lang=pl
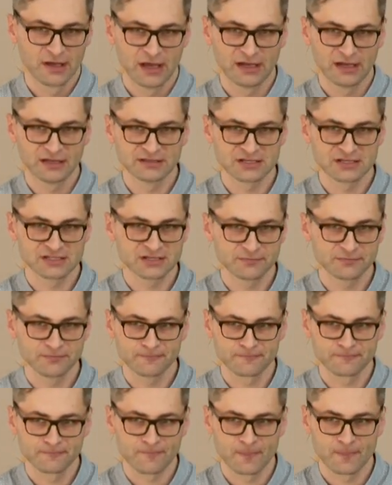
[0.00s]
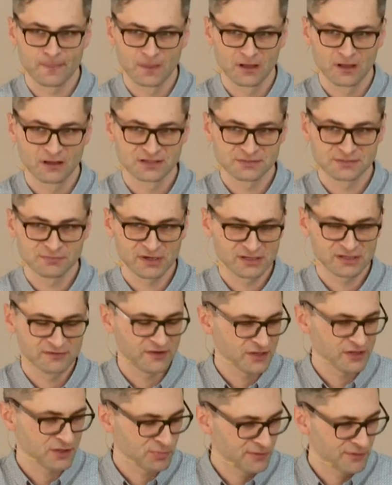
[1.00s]
Ale naszym
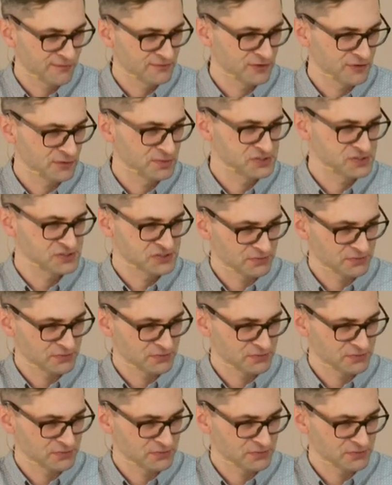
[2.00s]
zmartwieniem powinno być,